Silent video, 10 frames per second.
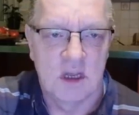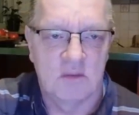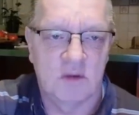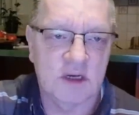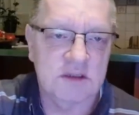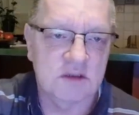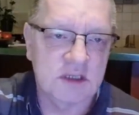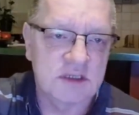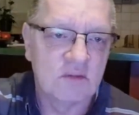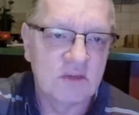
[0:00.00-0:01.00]
My bardzo
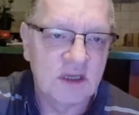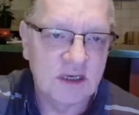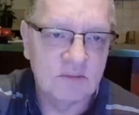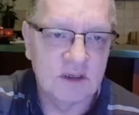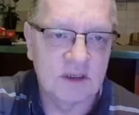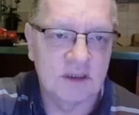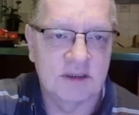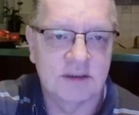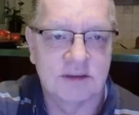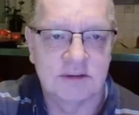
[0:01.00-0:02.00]
często mylimy
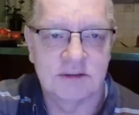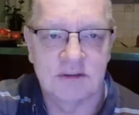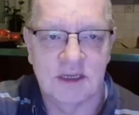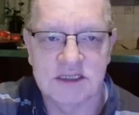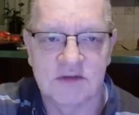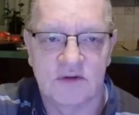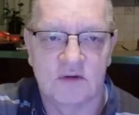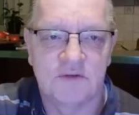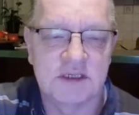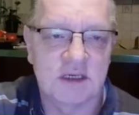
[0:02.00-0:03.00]
nazwę
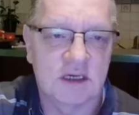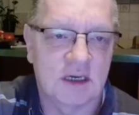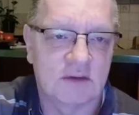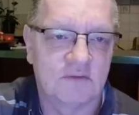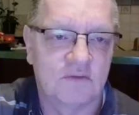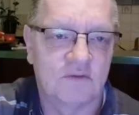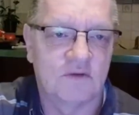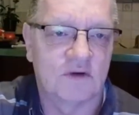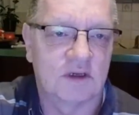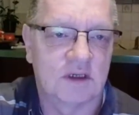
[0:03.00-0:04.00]
oficera
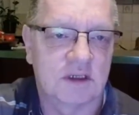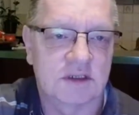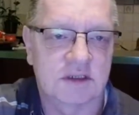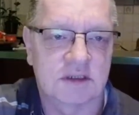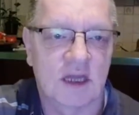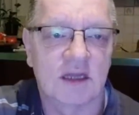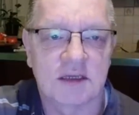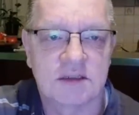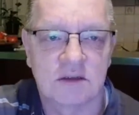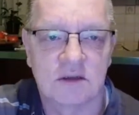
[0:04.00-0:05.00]
w Stanach
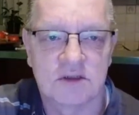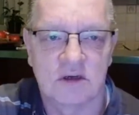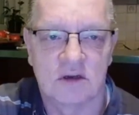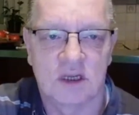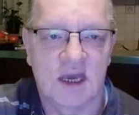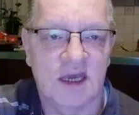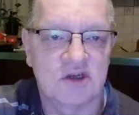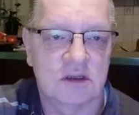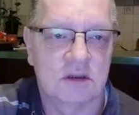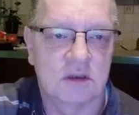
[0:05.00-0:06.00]
Zjednoczonych.
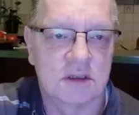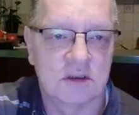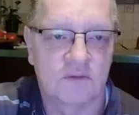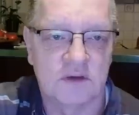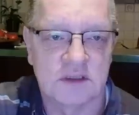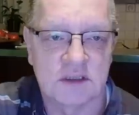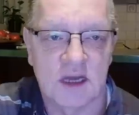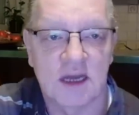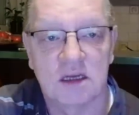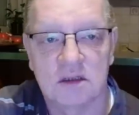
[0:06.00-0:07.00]
Agent to jest oficer,
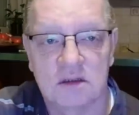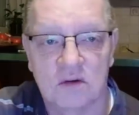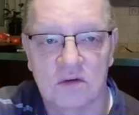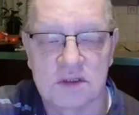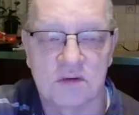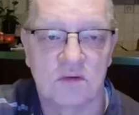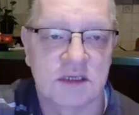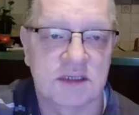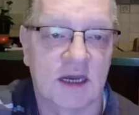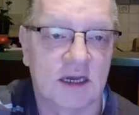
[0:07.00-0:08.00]
agent to jest u
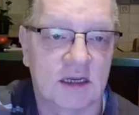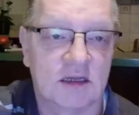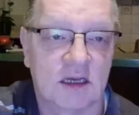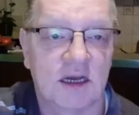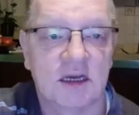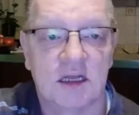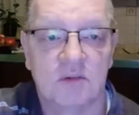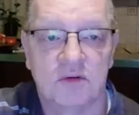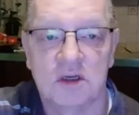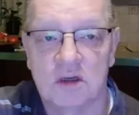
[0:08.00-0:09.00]
nas agent, ale agent
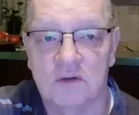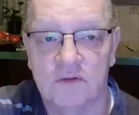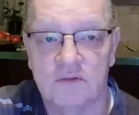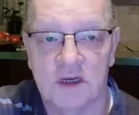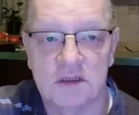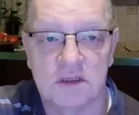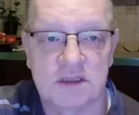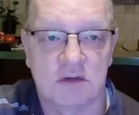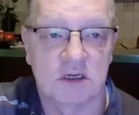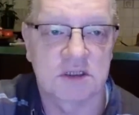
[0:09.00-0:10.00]
był tylko w wywiadzie,
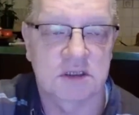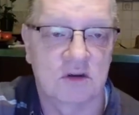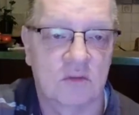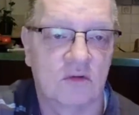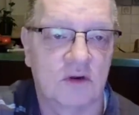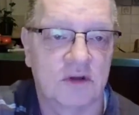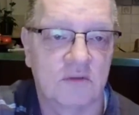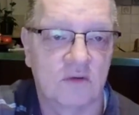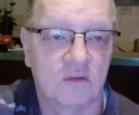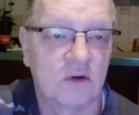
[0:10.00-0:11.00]
cała reszta to było
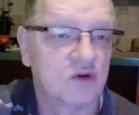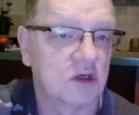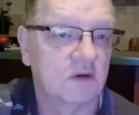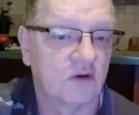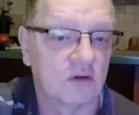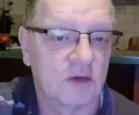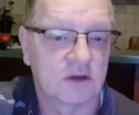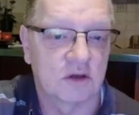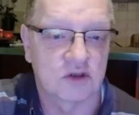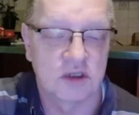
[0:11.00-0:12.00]
TW bądź
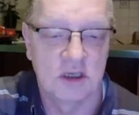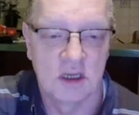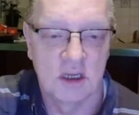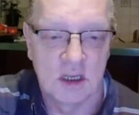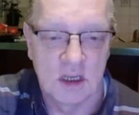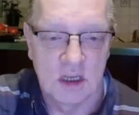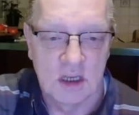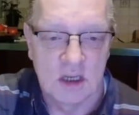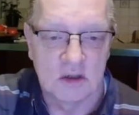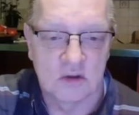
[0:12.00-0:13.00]
informatorzy.
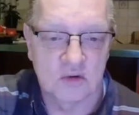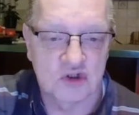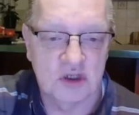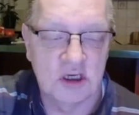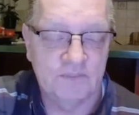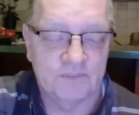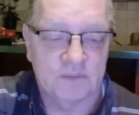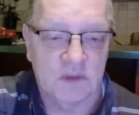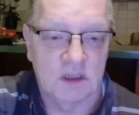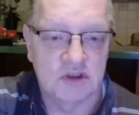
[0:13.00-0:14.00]
Różni,
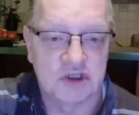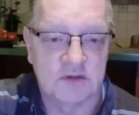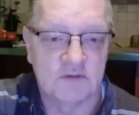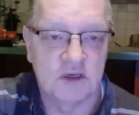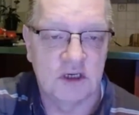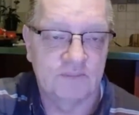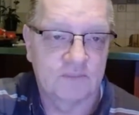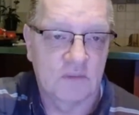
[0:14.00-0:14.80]
dziwni.